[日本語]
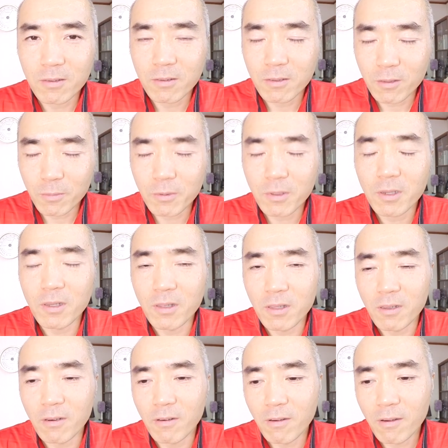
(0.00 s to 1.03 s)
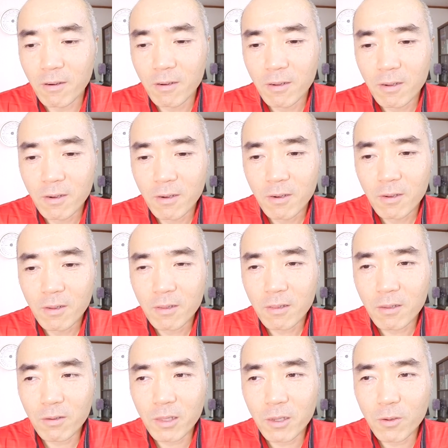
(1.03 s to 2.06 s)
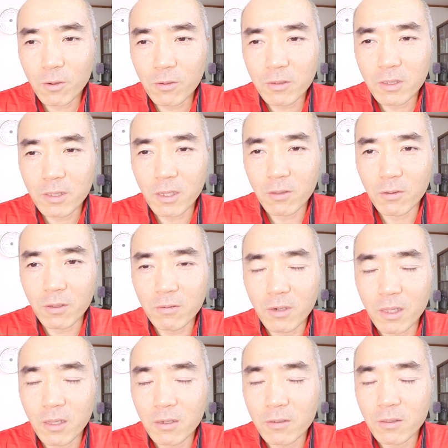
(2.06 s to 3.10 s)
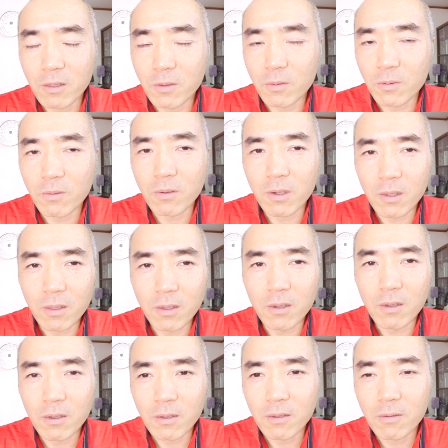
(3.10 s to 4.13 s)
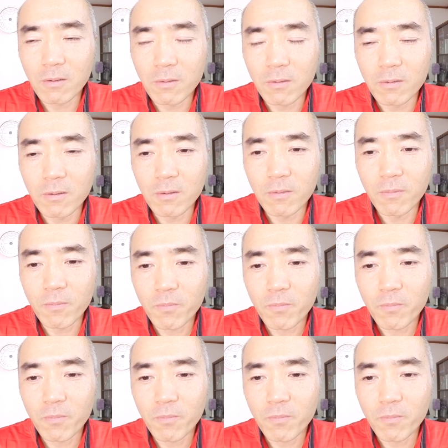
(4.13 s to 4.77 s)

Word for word: 一度もないんだよ。っていうことはコンスタントに売れてるってことかな。うん。